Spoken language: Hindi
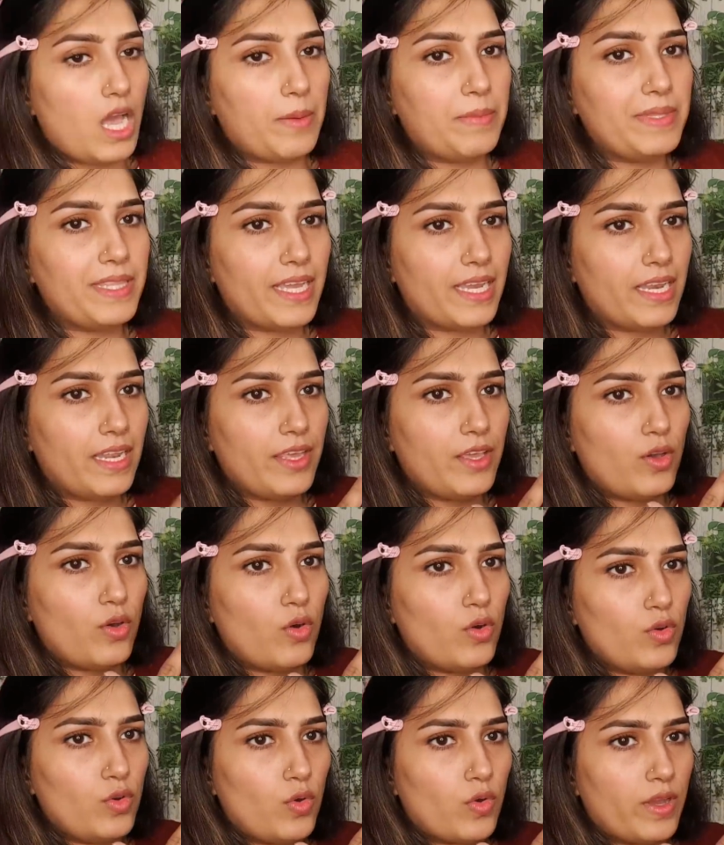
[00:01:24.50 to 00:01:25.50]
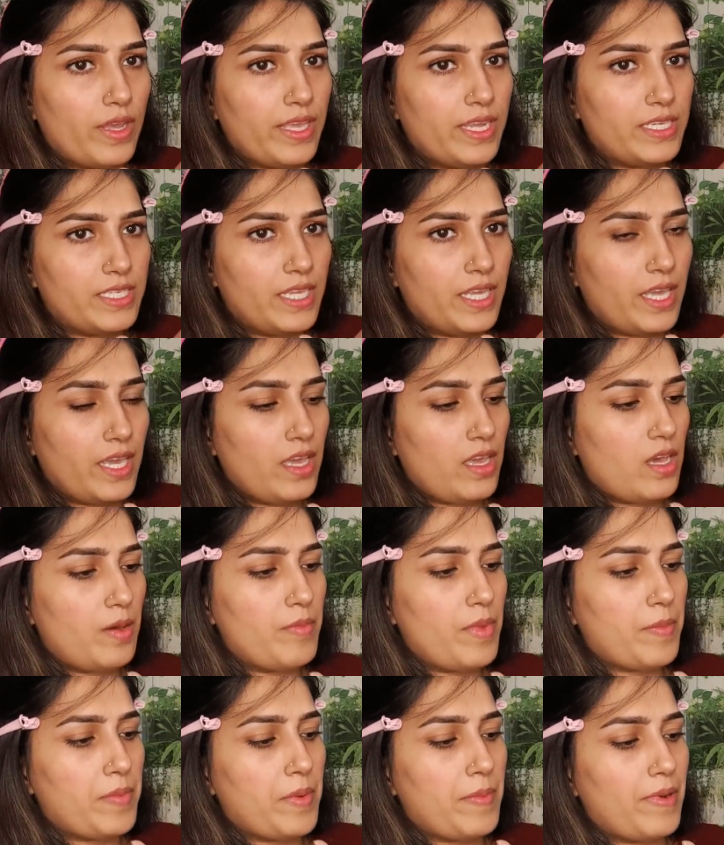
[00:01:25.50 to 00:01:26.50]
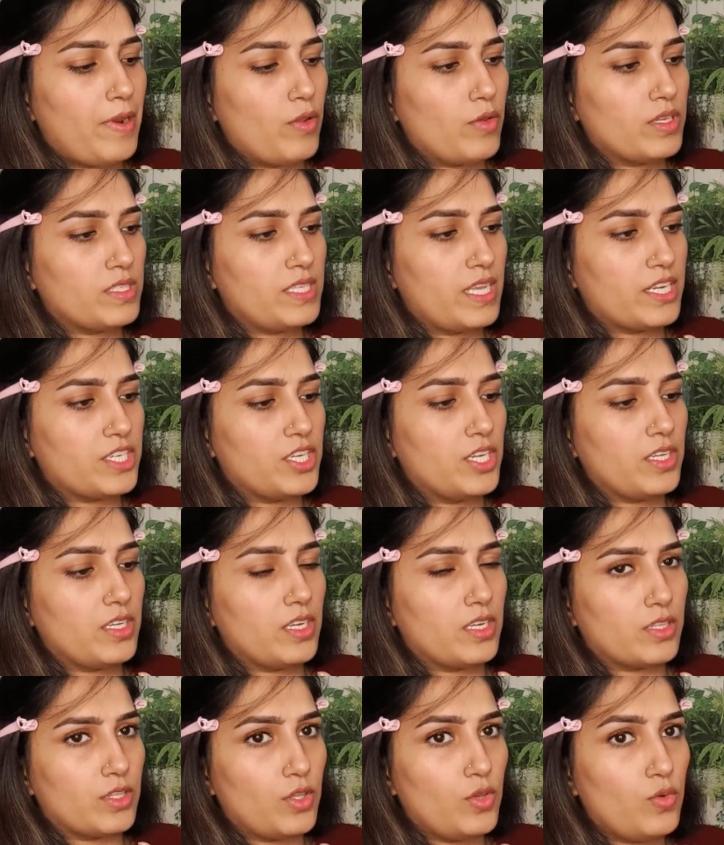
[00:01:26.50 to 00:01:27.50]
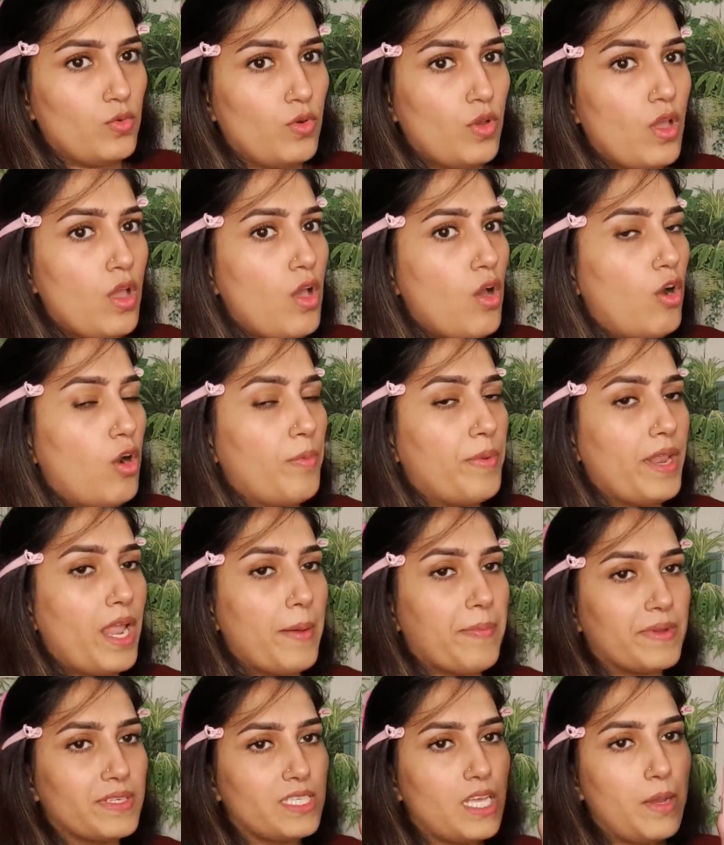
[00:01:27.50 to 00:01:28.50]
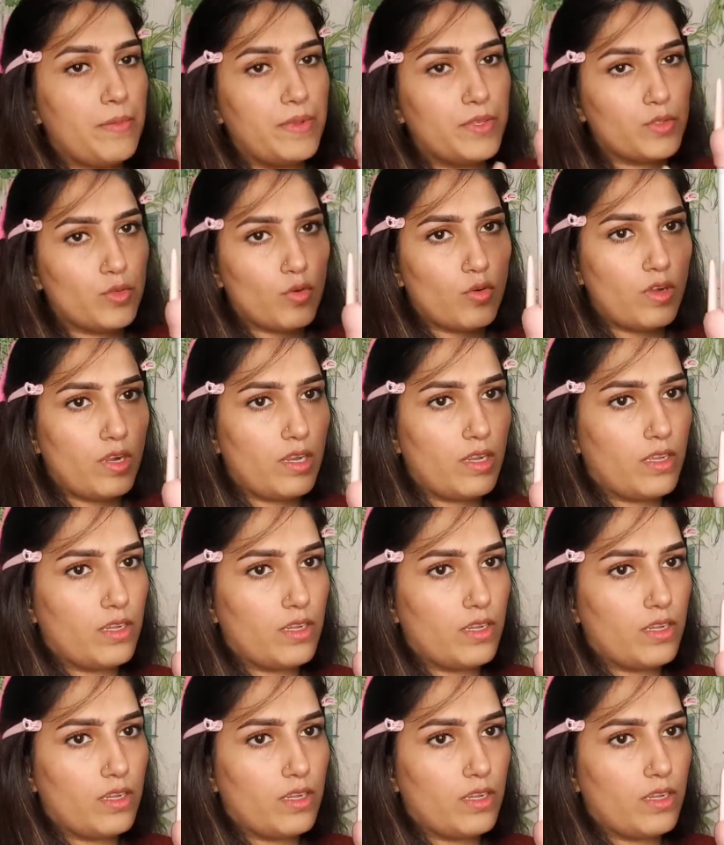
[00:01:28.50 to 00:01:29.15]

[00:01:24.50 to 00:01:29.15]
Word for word: अभी देख लें ये ऑन हो गई है ठीक है अब मैं अपने बालों के सेक्शन करती हूँ और फिर आपके सामने इसको कर्ल